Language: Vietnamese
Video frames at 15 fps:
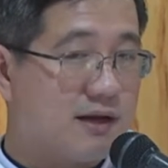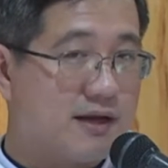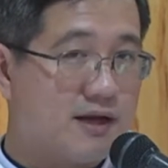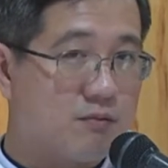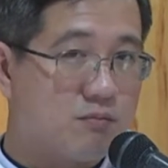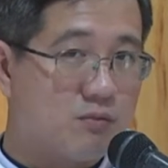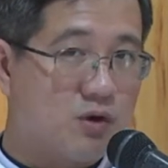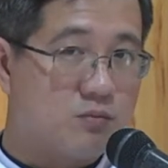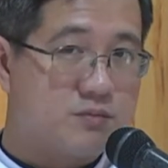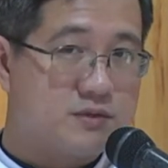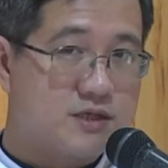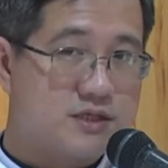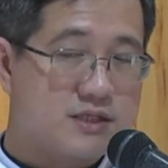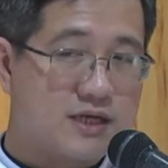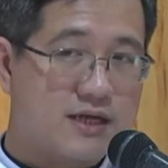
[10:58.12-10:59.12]
Bài đọc một
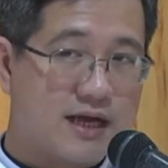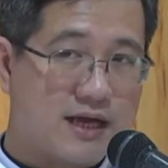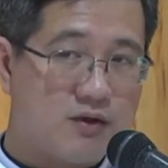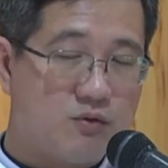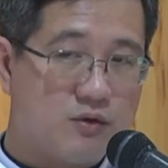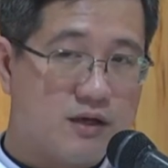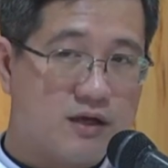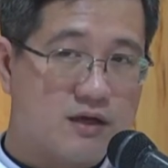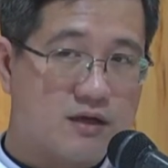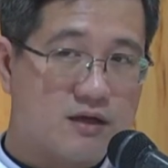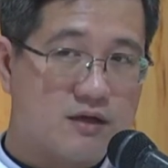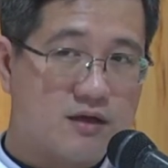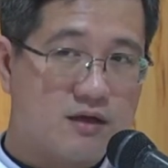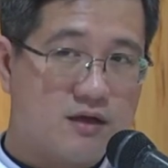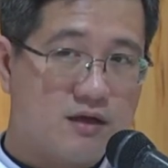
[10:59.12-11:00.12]
trích sách Khải
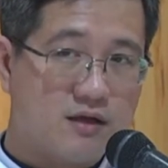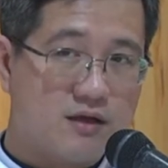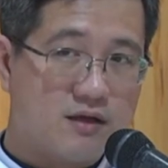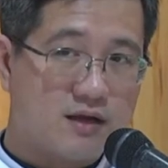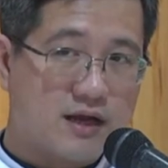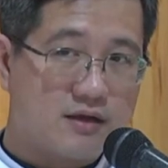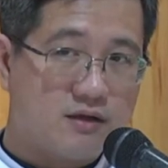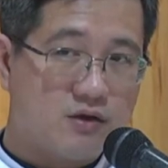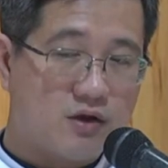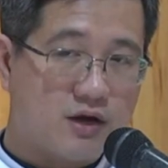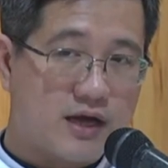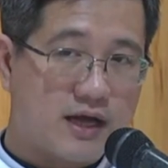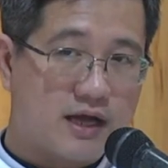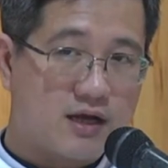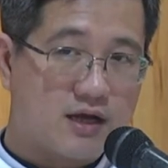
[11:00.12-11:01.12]
Huyền, Thánh
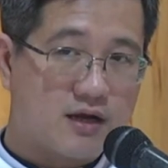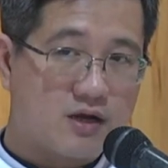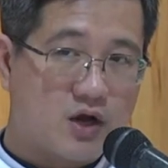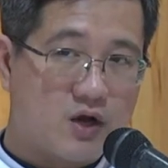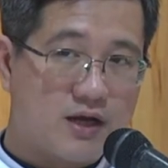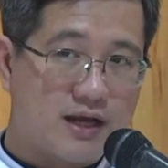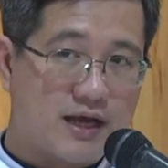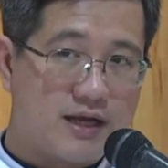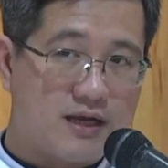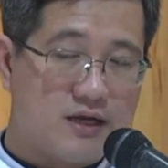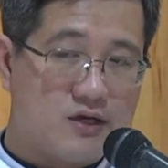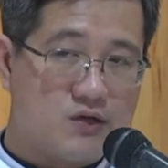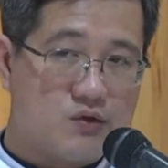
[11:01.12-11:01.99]
Gioan nói lại